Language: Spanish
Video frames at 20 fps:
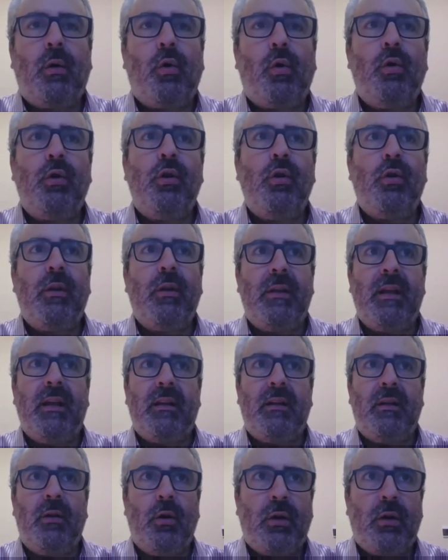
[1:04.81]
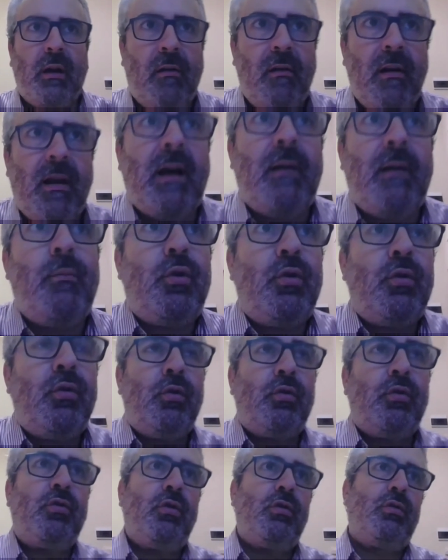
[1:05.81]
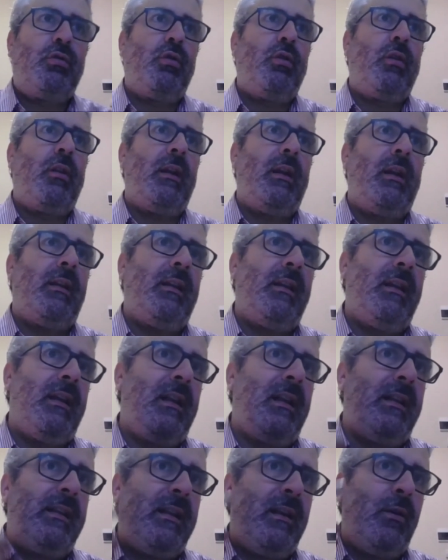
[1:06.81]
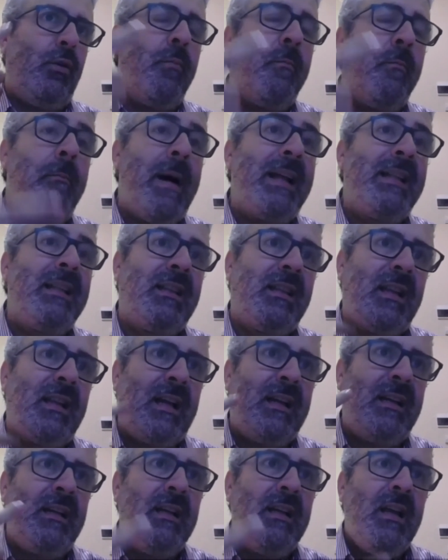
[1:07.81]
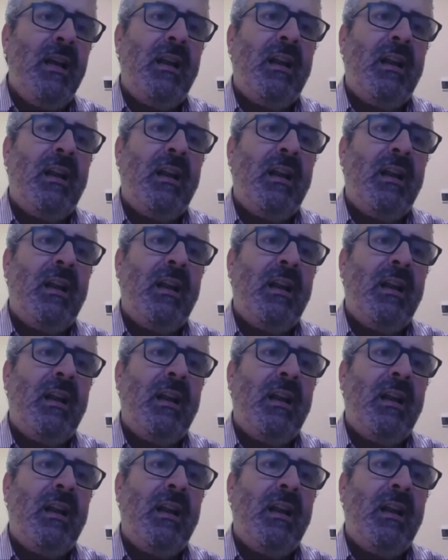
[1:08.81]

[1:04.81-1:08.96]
rollo de, lo que hablábamos nosotros de, de, los mantras,